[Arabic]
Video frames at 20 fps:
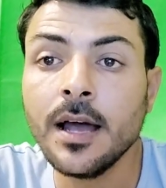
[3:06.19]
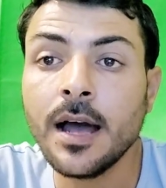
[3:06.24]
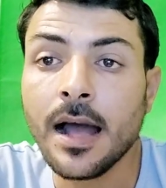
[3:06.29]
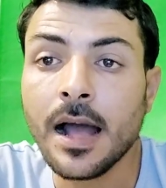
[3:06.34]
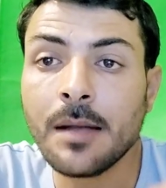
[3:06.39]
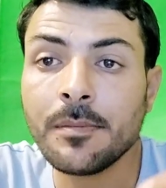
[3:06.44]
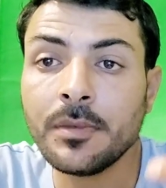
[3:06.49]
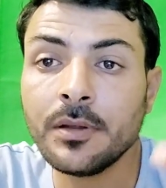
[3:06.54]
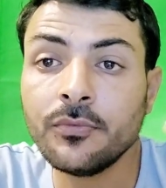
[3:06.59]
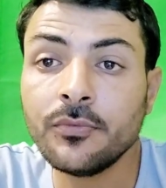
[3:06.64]

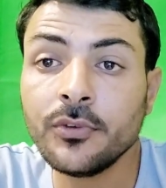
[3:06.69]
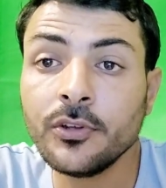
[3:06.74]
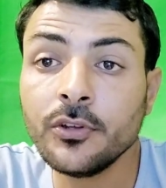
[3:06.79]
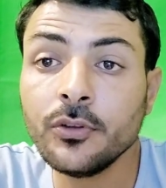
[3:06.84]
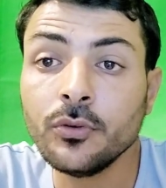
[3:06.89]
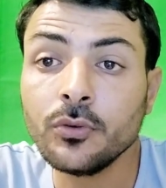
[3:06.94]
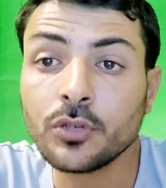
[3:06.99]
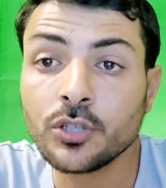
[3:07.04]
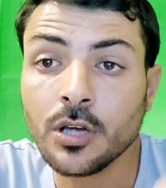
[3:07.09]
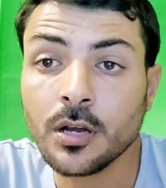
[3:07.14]
هعمل
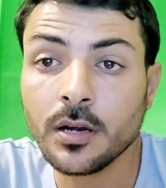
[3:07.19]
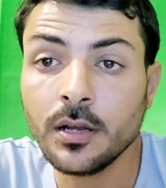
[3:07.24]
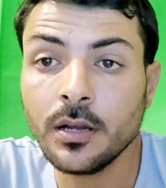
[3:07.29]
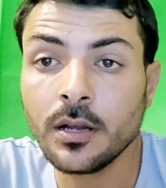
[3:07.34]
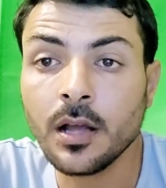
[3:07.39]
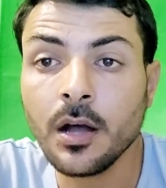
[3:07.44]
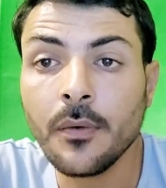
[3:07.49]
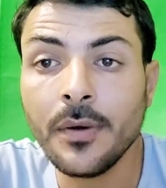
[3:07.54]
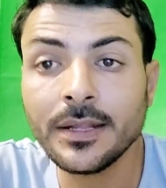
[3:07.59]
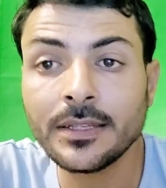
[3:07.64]
فيديو شرح
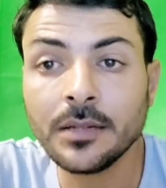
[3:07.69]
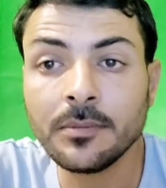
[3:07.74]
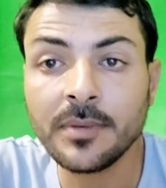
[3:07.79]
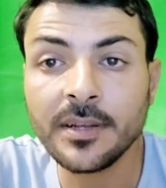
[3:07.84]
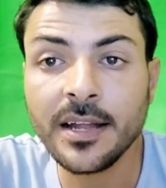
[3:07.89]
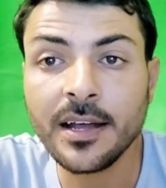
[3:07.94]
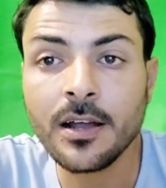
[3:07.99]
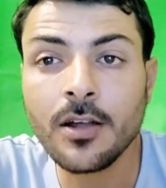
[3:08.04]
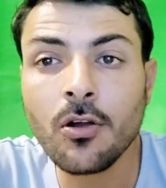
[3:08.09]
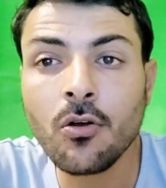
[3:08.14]
لقواعد المنهج